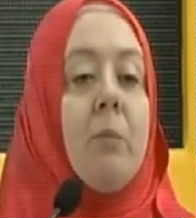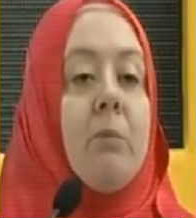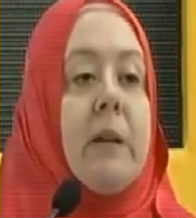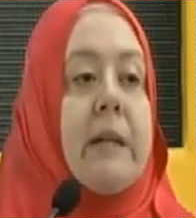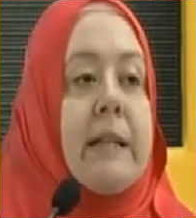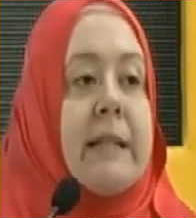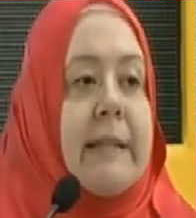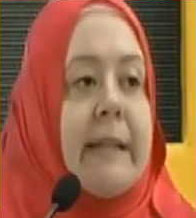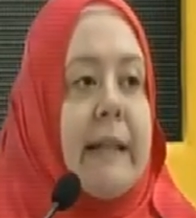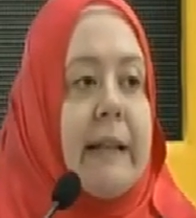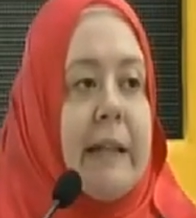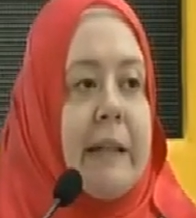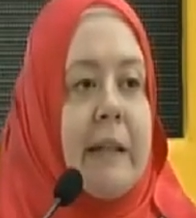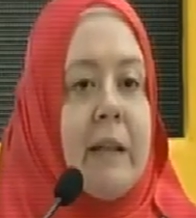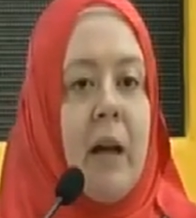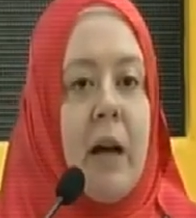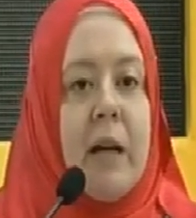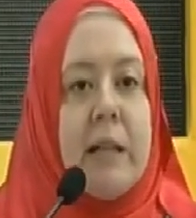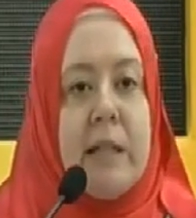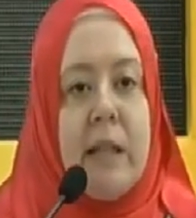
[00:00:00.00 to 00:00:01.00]
Bizlerin
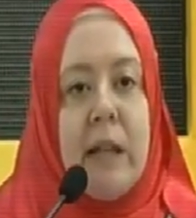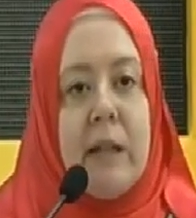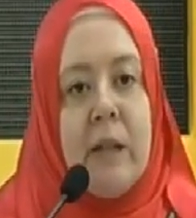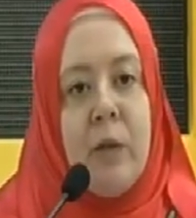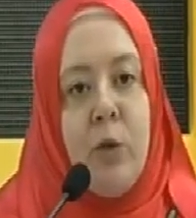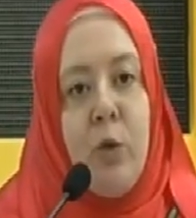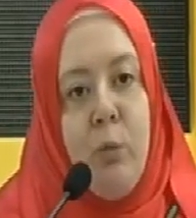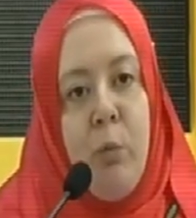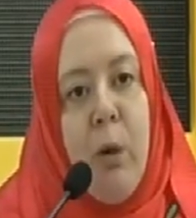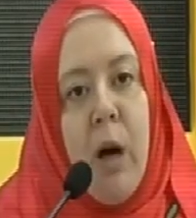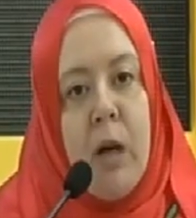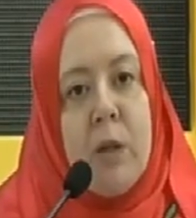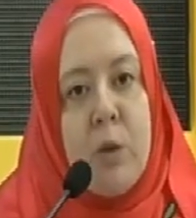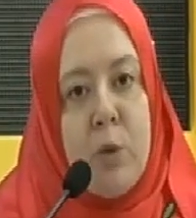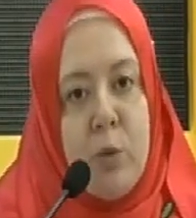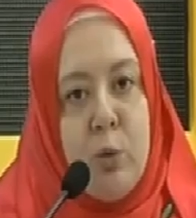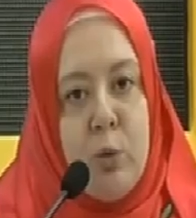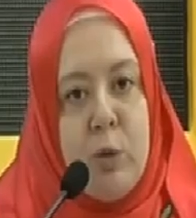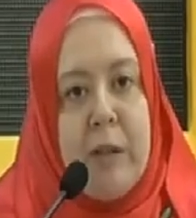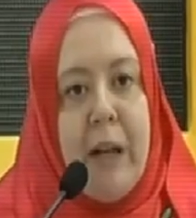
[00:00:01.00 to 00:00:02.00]
Haseki Hüma
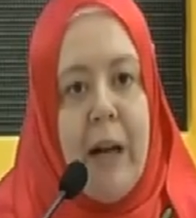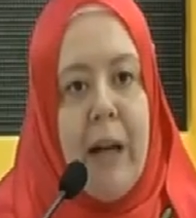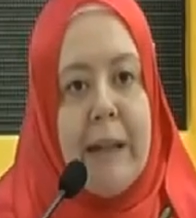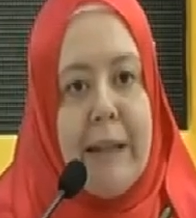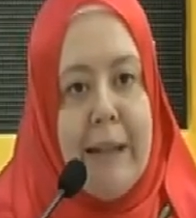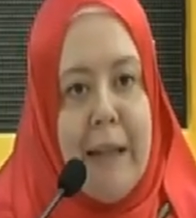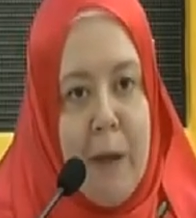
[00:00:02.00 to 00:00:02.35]
Sultan